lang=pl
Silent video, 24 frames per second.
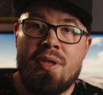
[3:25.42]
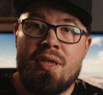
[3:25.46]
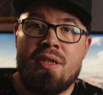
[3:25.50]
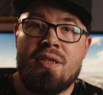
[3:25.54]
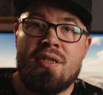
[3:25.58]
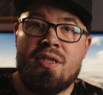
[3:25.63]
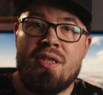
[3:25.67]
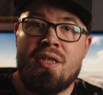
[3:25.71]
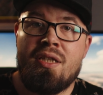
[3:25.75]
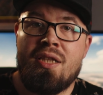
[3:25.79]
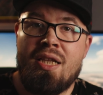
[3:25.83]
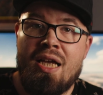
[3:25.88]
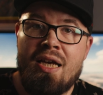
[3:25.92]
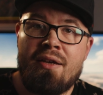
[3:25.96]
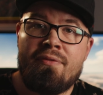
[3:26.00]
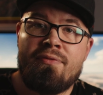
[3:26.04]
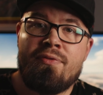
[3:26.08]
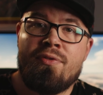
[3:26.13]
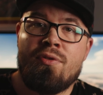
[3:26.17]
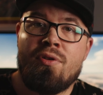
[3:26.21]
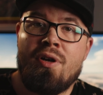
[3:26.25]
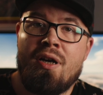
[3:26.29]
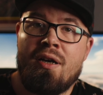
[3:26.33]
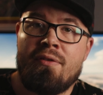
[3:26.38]
między
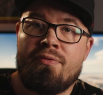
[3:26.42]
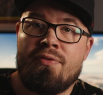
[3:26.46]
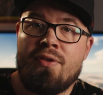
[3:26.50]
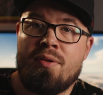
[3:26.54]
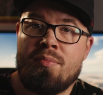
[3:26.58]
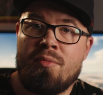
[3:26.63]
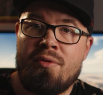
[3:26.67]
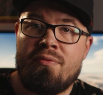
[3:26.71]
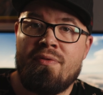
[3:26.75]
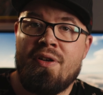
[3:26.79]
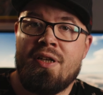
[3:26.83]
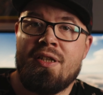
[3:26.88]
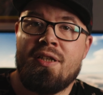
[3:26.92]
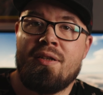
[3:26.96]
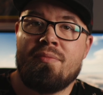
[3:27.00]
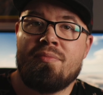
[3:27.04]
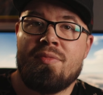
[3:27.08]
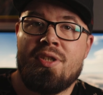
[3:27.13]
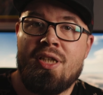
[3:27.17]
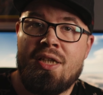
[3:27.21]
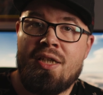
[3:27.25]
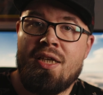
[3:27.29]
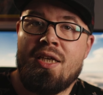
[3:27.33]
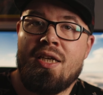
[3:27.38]
live view a
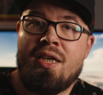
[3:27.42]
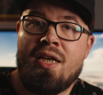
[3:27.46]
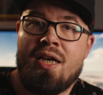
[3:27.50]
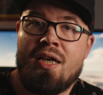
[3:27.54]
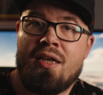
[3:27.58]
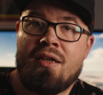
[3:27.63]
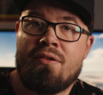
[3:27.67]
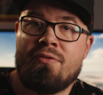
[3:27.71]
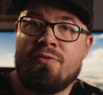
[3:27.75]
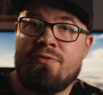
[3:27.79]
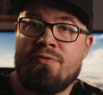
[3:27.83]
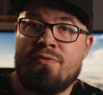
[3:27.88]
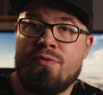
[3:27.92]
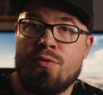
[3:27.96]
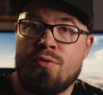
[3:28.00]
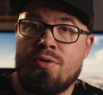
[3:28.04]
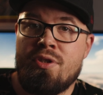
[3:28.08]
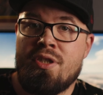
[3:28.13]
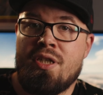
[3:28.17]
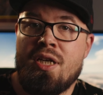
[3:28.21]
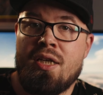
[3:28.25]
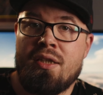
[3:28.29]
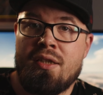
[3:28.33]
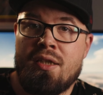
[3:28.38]
filmowaniem takie jak w
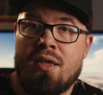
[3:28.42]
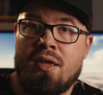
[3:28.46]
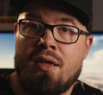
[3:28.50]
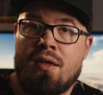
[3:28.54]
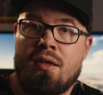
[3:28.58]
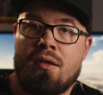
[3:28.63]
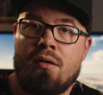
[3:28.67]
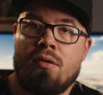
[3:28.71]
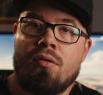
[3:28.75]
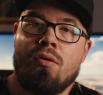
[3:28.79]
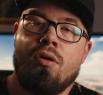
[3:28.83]
lustrzankach.